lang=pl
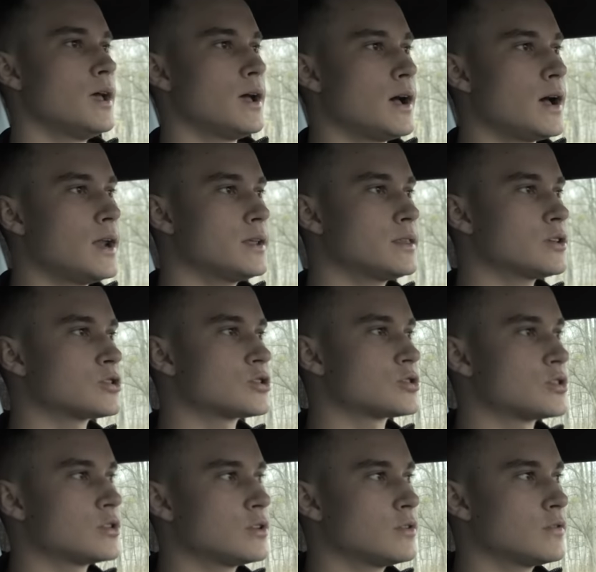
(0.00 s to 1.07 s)
ale
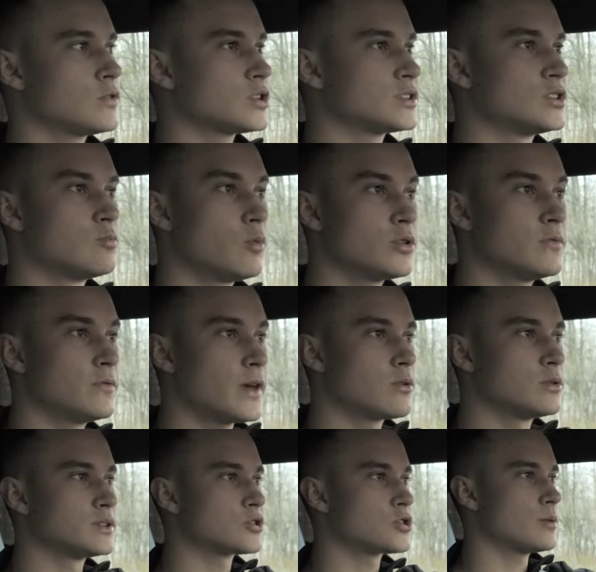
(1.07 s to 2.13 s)
też e, w dosyć młodym
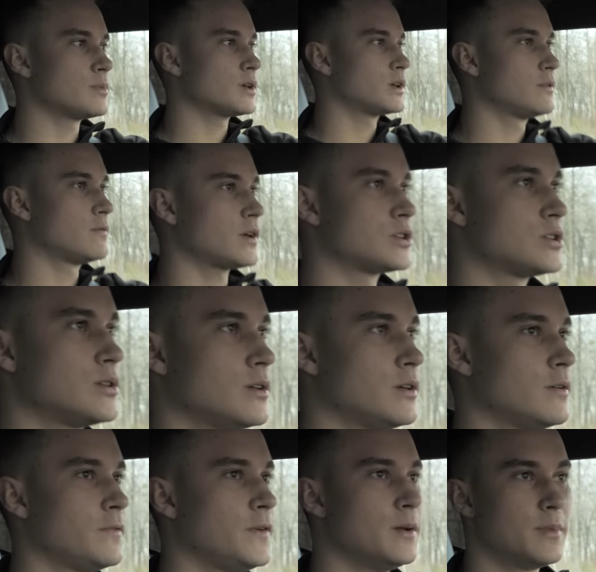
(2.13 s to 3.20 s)
wieku zacząłem nagrywać
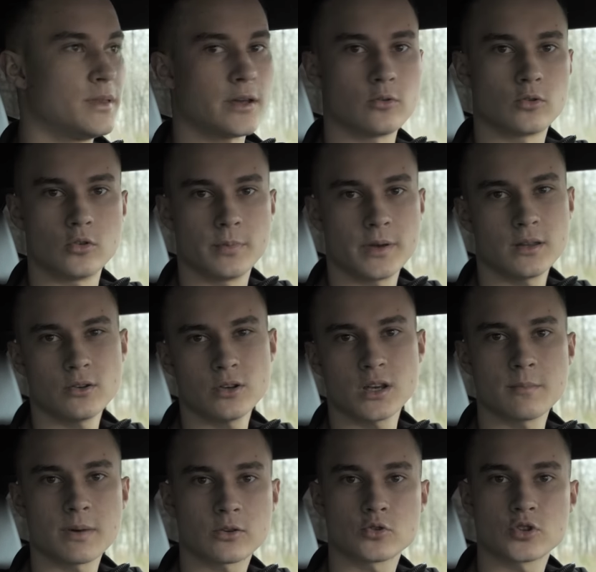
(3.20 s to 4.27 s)
e, filmy na YouTubie, no i
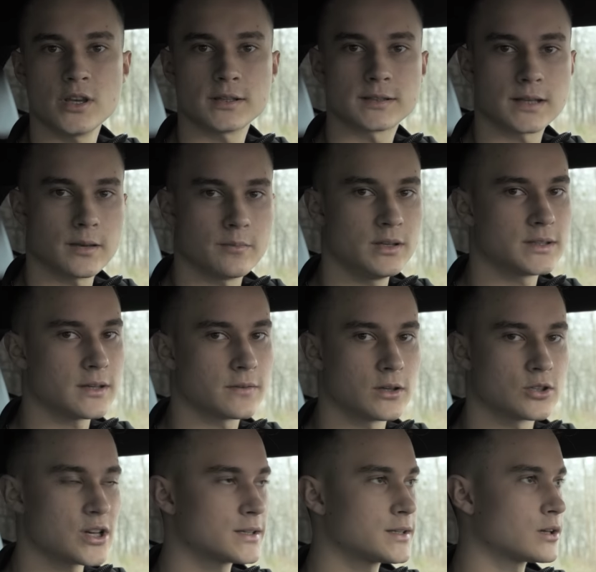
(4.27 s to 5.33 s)
chyba to już nie jest tajemnica w
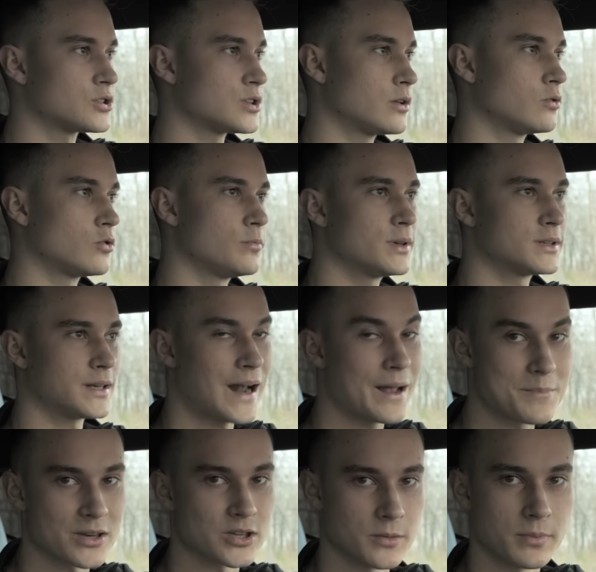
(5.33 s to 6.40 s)
tych czasach, że na YouTubie
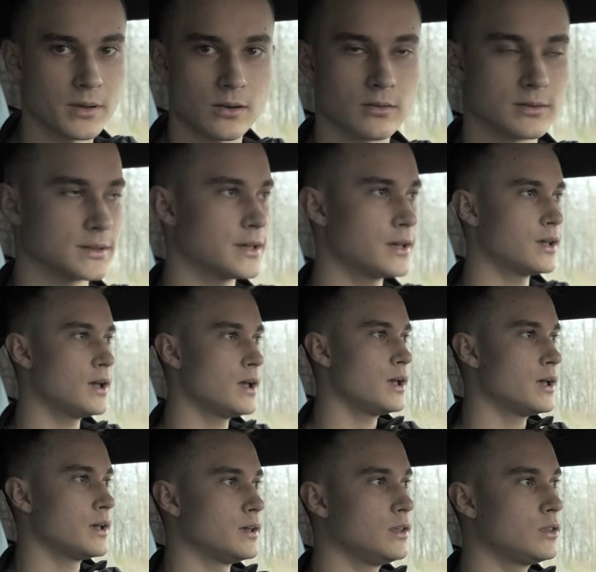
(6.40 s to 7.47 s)
zarabia się pieniądze
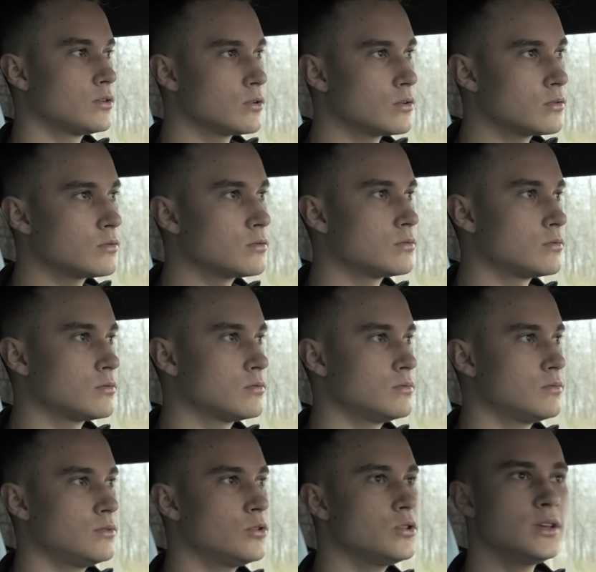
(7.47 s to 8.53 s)
i to,
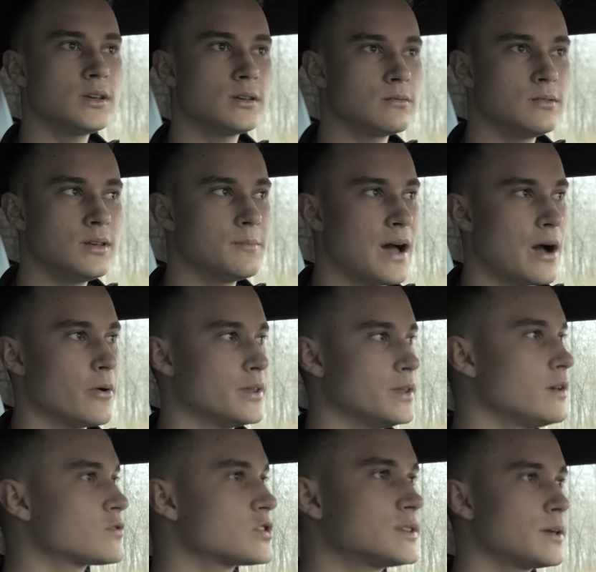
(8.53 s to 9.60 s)
no nie, nie małe,
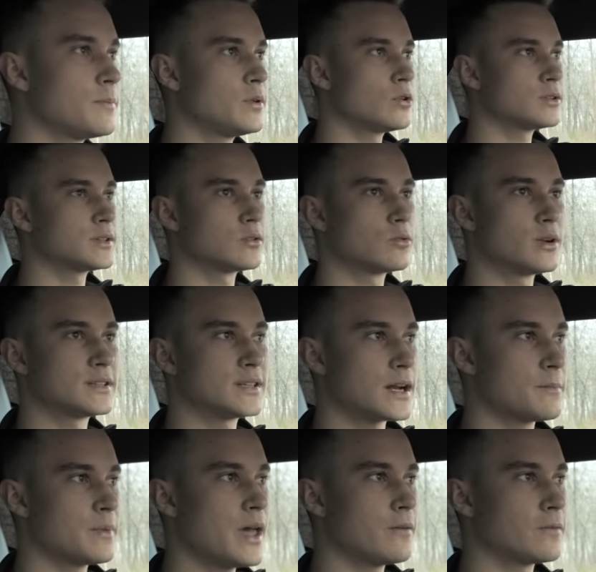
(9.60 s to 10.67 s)
nie? Wszystkie pieniądze, które
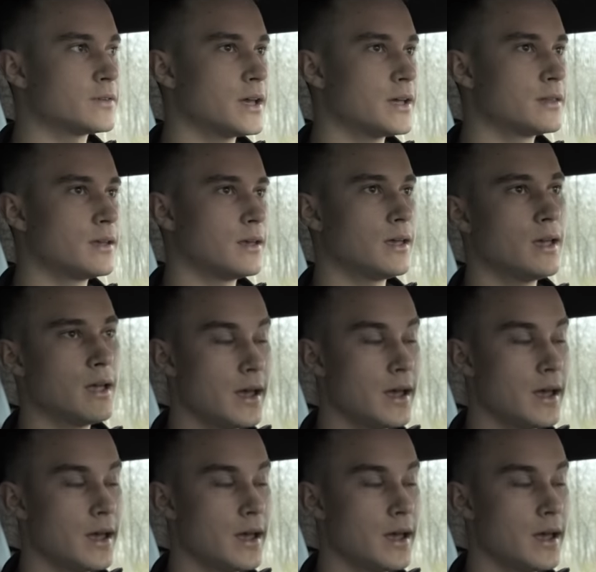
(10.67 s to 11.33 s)
zarabiałem wtedy